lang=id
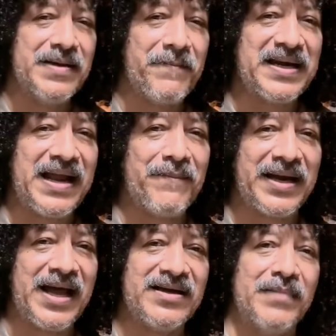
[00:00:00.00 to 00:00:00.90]

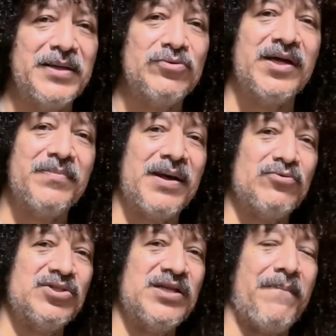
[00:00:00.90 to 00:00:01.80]
penamaan agama itu dari
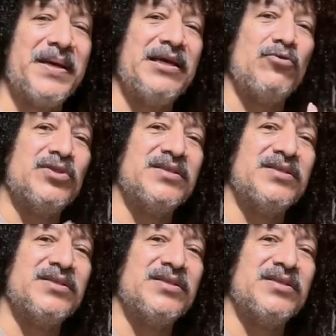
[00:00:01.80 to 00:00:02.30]
manusia pengikut